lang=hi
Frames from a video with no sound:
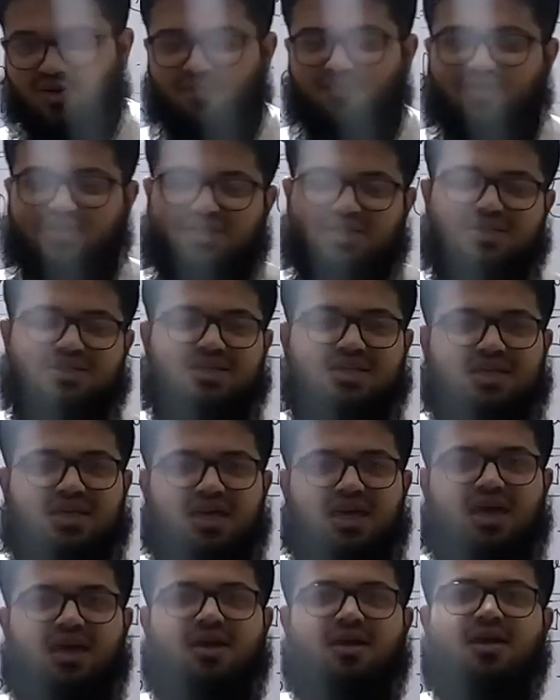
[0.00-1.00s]
से ऑब्वियसली
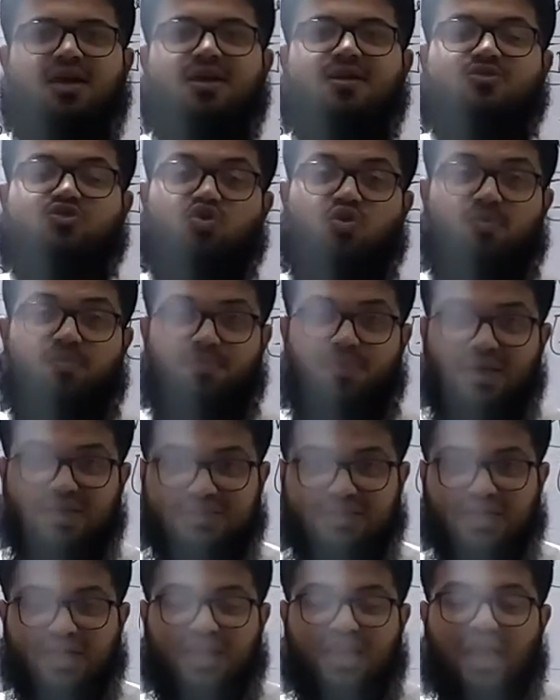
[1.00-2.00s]
सीखी है सो so,
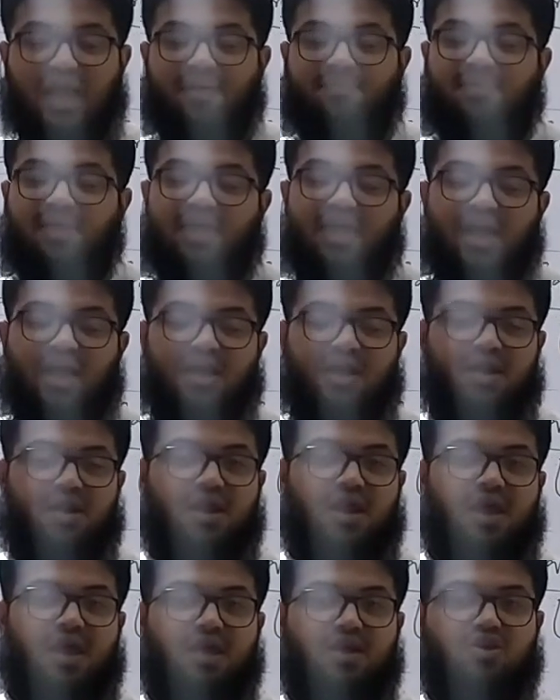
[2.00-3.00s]
बेसिकली आपने क्या
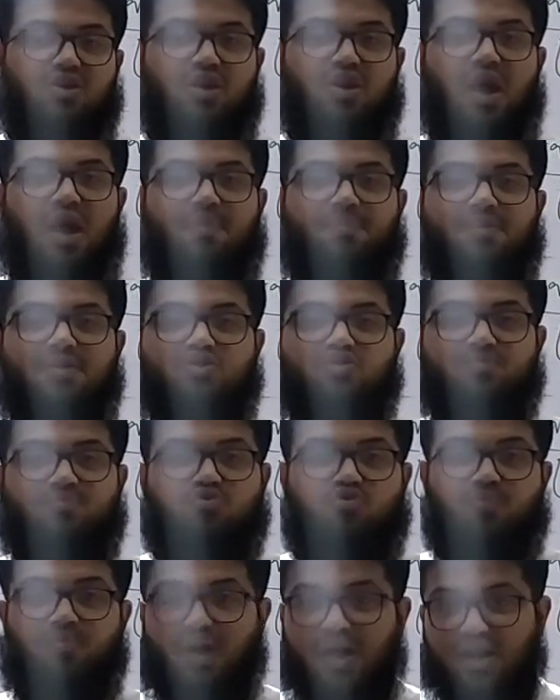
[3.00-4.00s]
करना है कि आपने
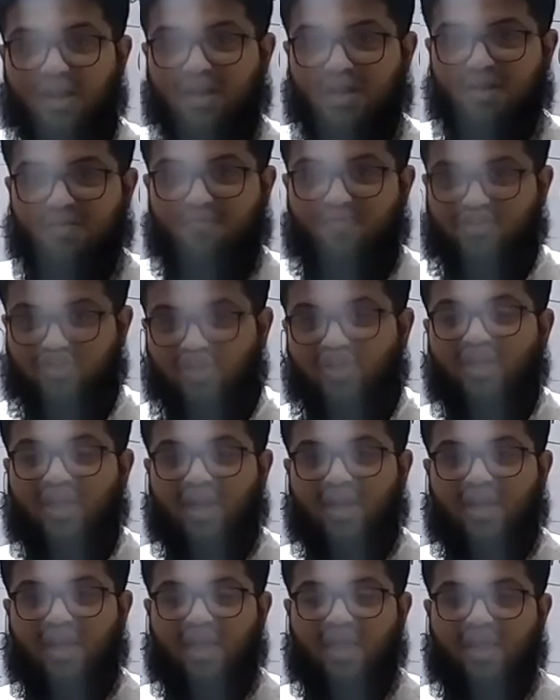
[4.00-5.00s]
जब दोबारा रिविजन
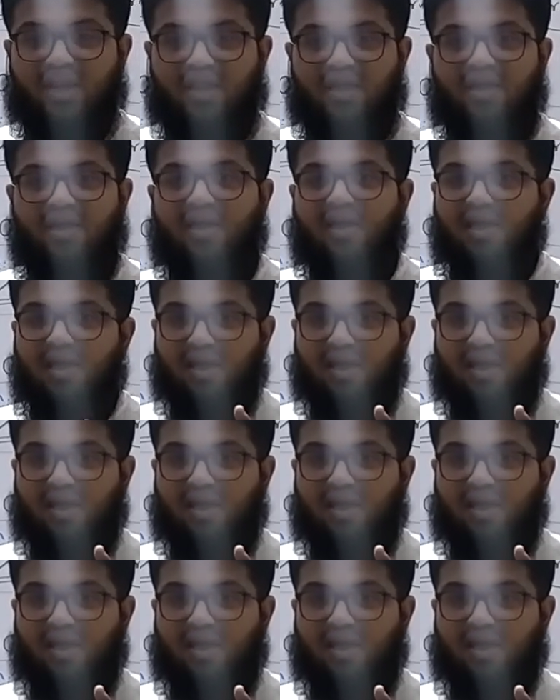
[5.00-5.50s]
करना है ना